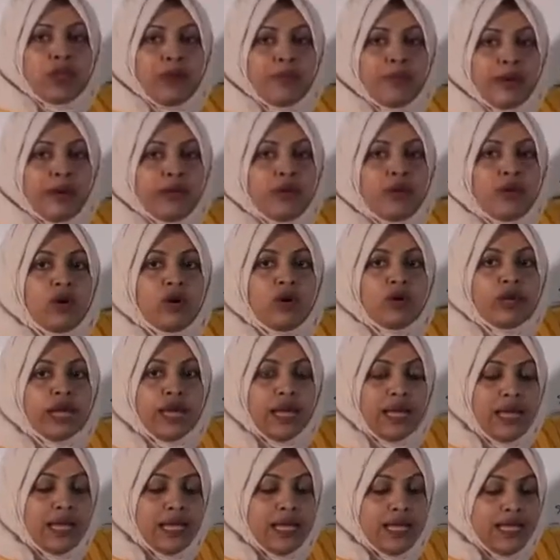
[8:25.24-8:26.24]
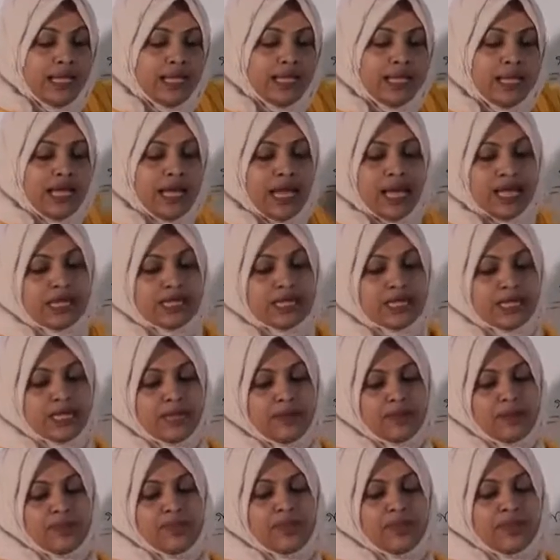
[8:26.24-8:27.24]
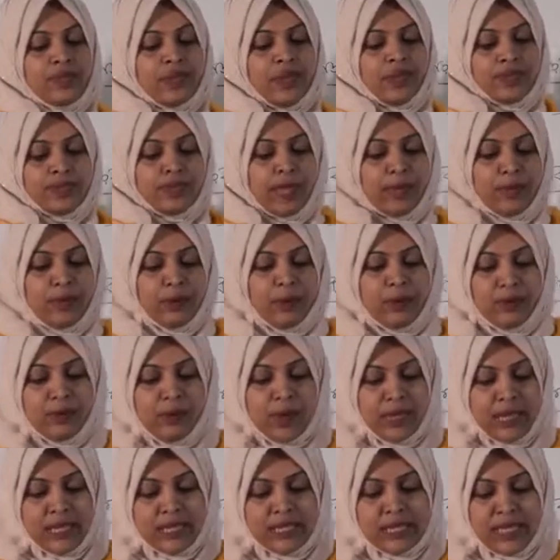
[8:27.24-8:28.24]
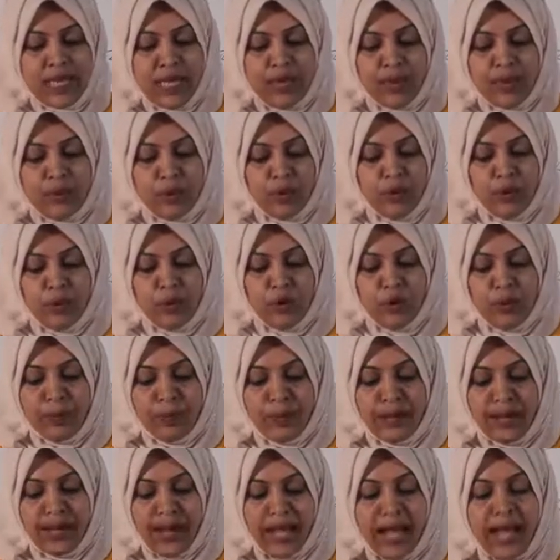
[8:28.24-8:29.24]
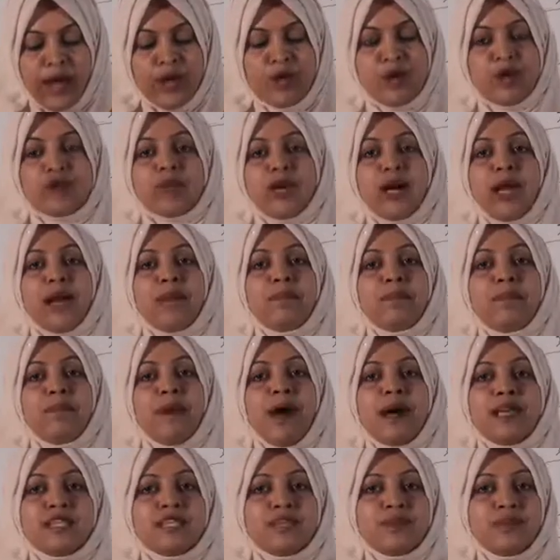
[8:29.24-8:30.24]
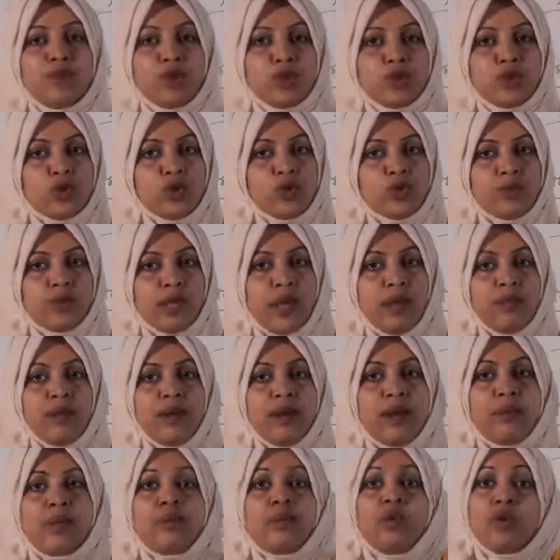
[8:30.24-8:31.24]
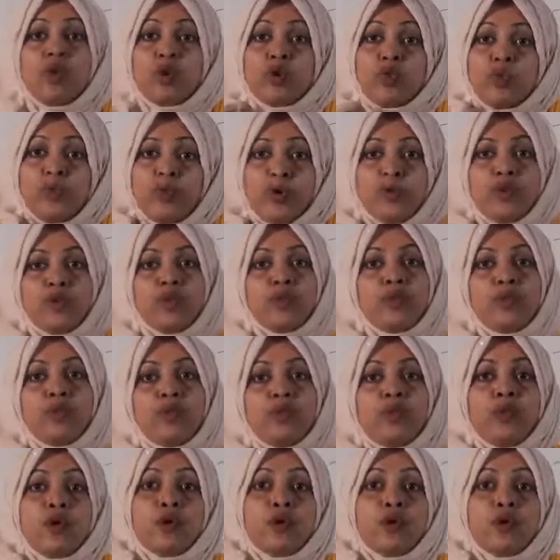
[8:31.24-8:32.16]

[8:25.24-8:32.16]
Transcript: ভগ্নবশেষ মূল্য কিন্তু আমার অঙ্কে দেয়া আছে তারপরে বলা আছে প্রকল্পের আয়ুষ্কাল পাঁচ বছর তার মানে